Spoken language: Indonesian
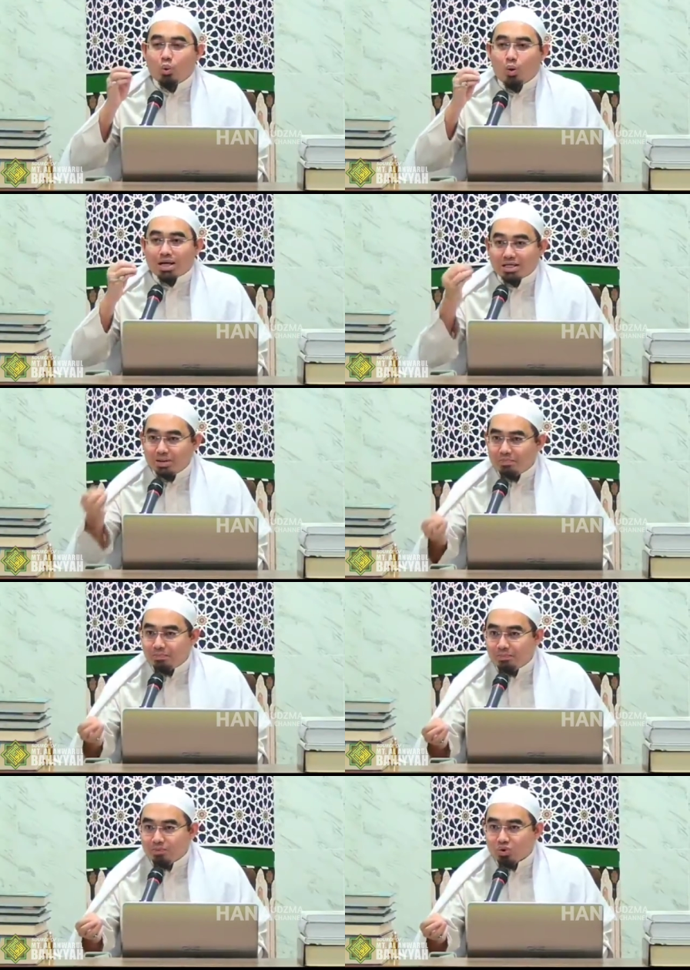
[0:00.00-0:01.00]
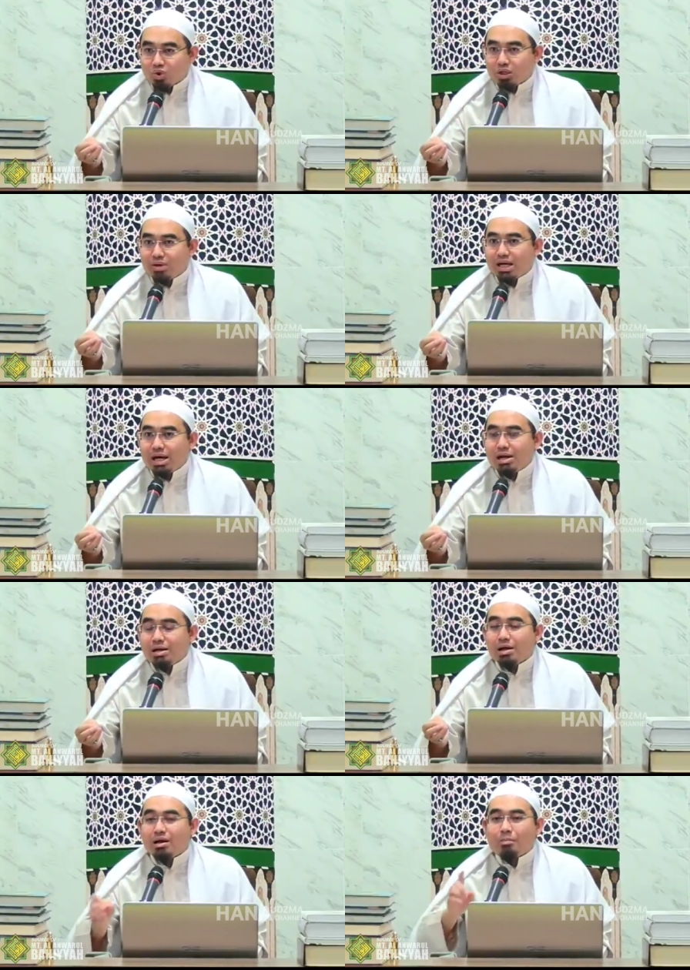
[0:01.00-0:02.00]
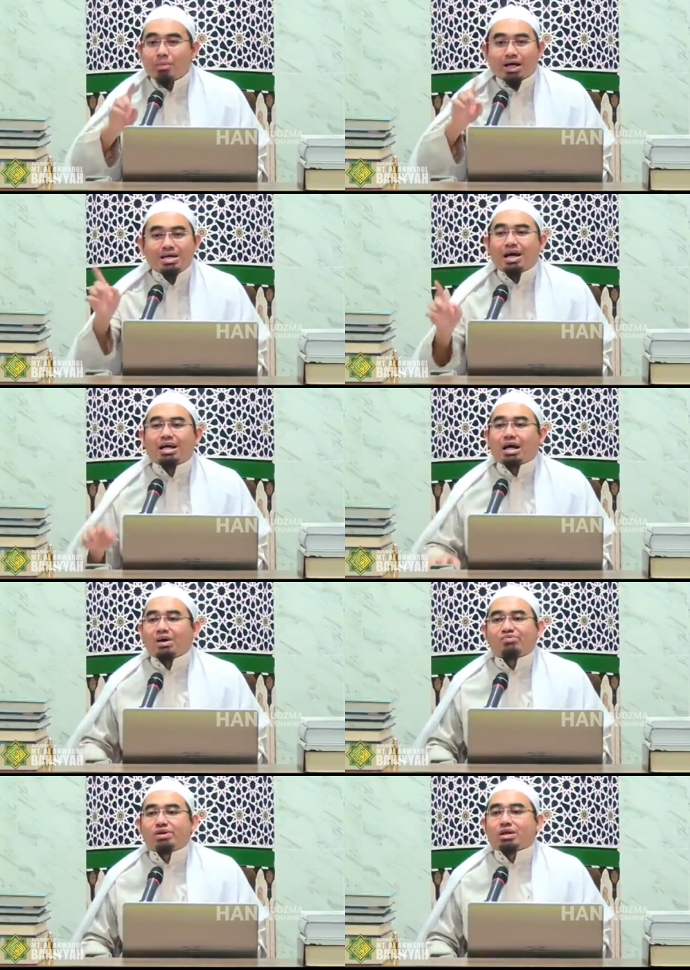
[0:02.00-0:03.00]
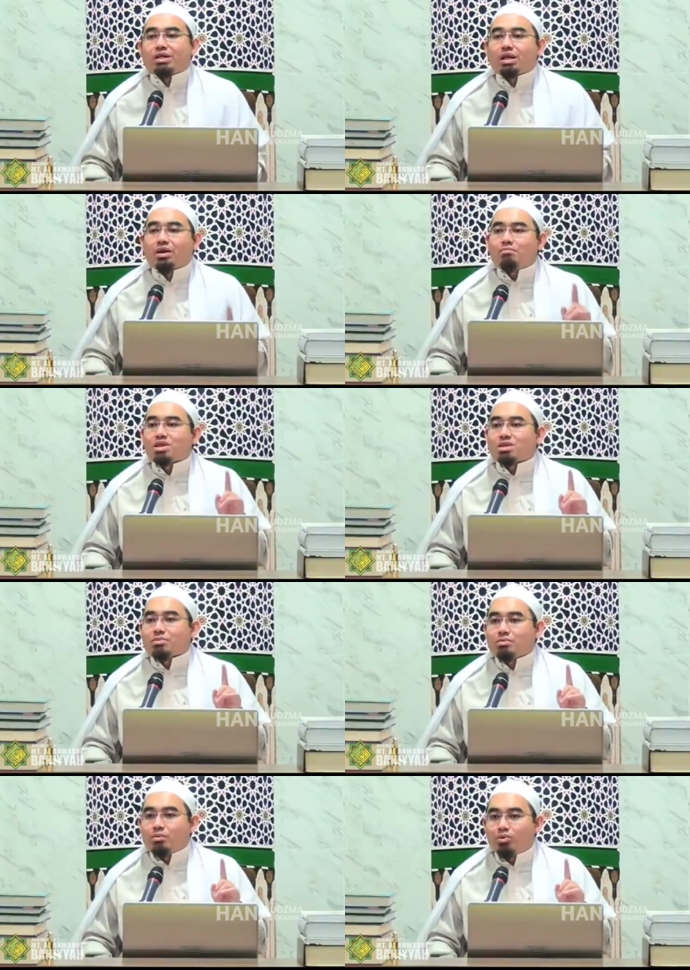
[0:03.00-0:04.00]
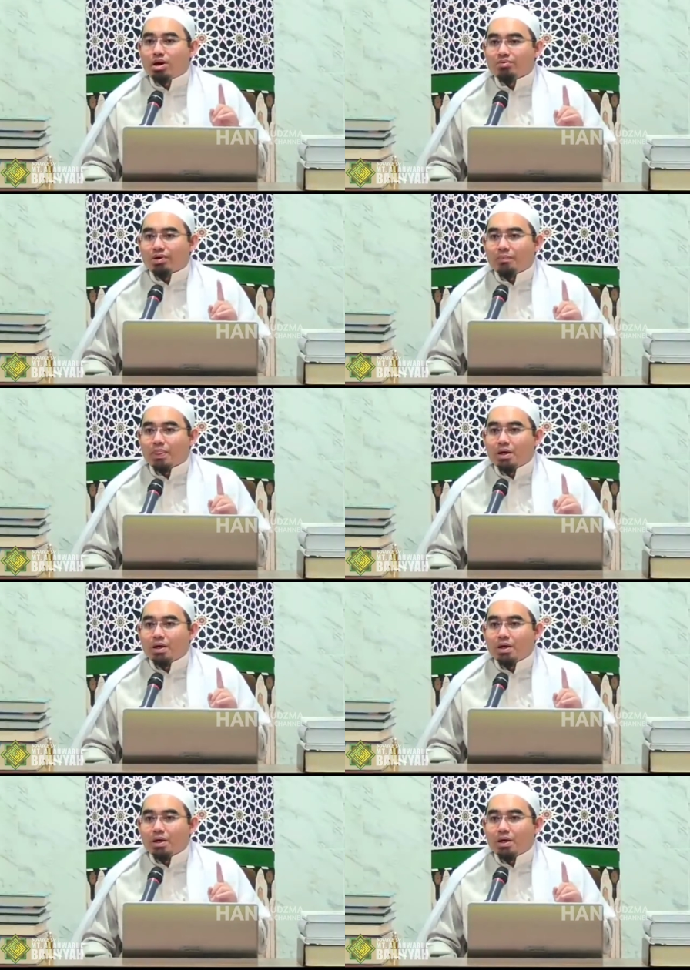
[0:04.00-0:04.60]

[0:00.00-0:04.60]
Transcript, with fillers: wajib untuk dibayar, makanya kada kafir di dalam mazhab Imam Abu Hanifah.